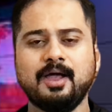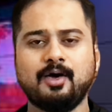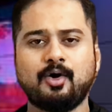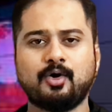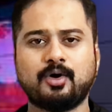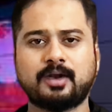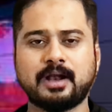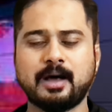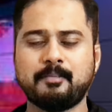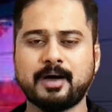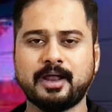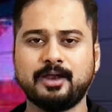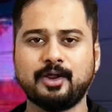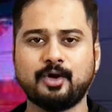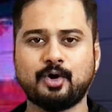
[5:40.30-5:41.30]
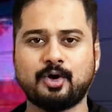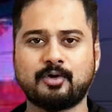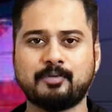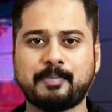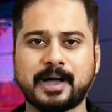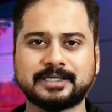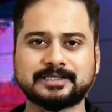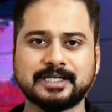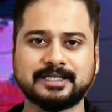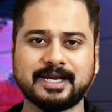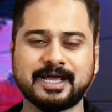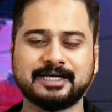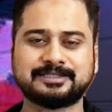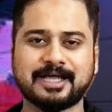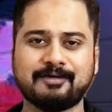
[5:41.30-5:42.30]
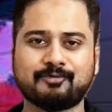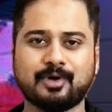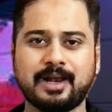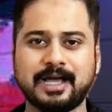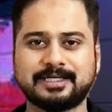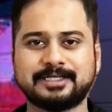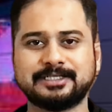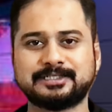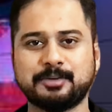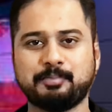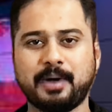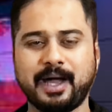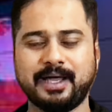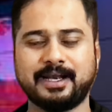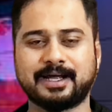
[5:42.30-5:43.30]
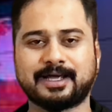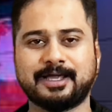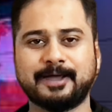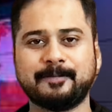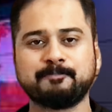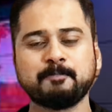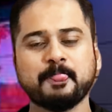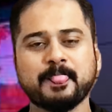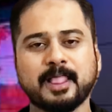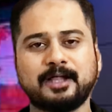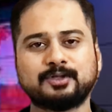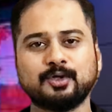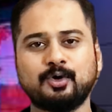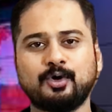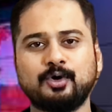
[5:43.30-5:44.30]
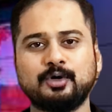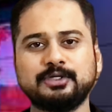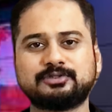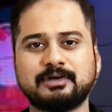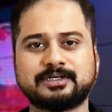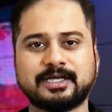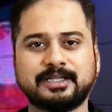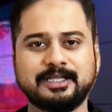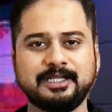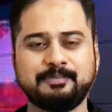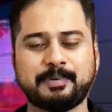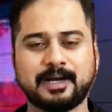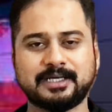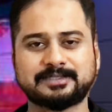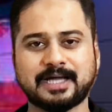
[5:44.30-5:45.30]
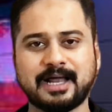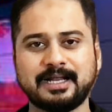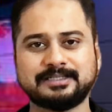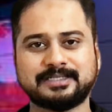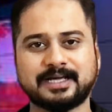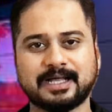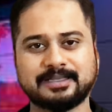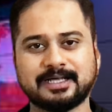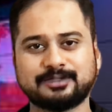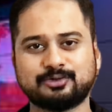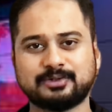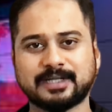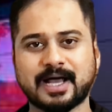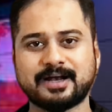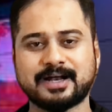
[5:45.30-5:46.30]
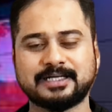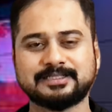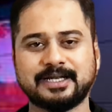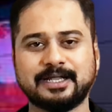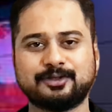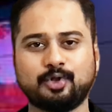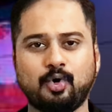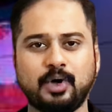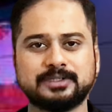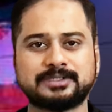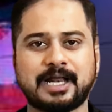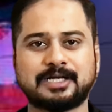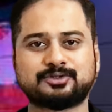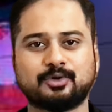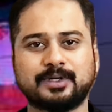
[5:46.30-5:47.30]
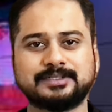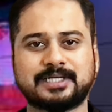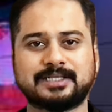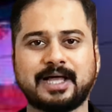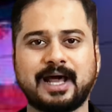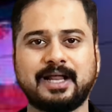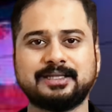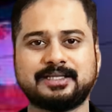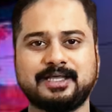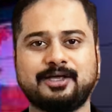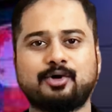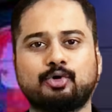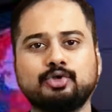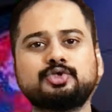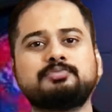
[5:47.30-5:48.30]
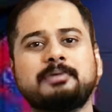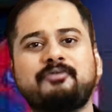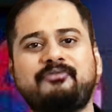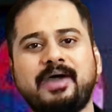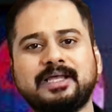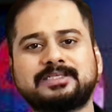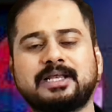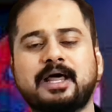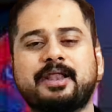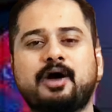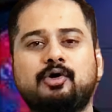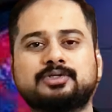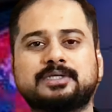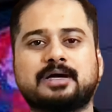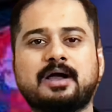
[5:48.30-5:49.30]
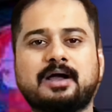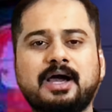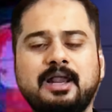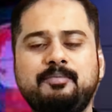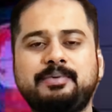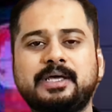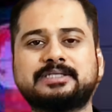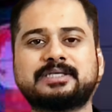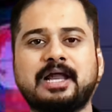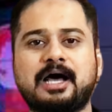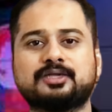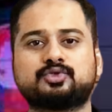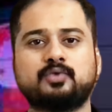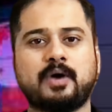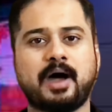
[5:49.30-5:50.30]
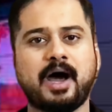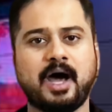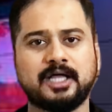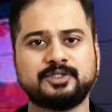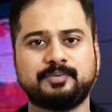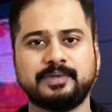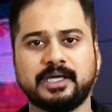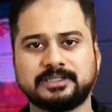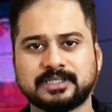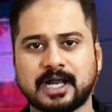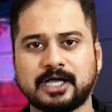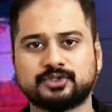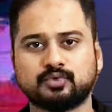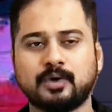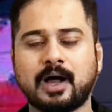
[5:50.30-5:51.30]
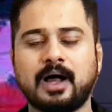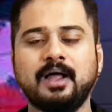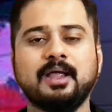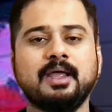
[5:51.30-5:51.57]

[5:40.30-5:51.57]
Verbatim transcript: और ना माने और पाकिस्तान तरीके इंसाफ को इलेक्शन से बाहर रखें तो इस वक्त शदीद परेशान है सिकंदर सुल्तान राजा ने दो इजलासों की सदारत की और उसमें फैसला ना हो सका कल भी इजलास हुआ आज भी इजलास हुआ